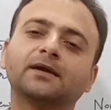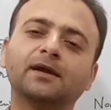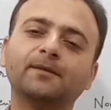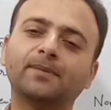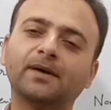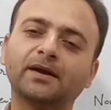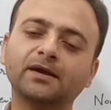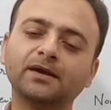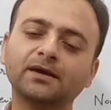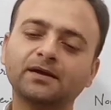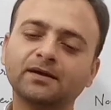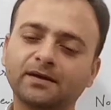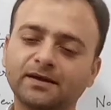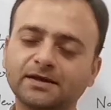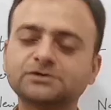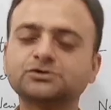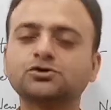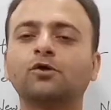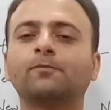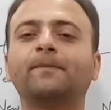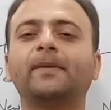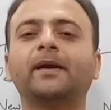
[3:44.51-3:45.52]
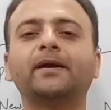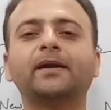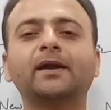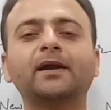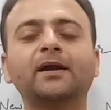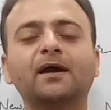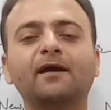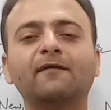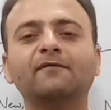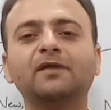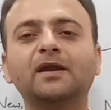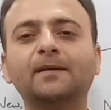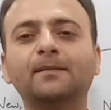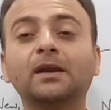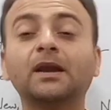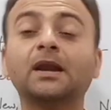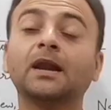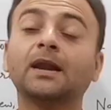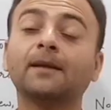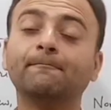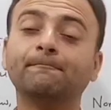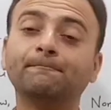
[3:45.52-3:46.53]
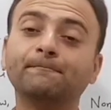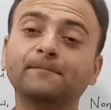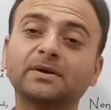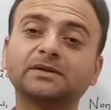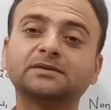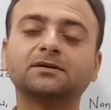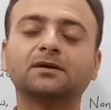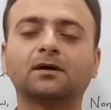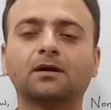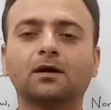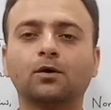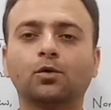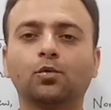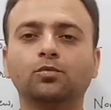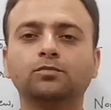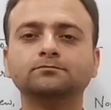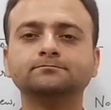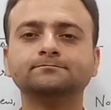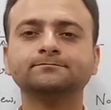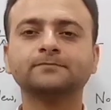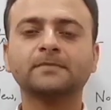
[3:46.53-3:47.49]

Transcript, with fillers: कि भाई इसको पेटेंट अवेलेबल मत कराओ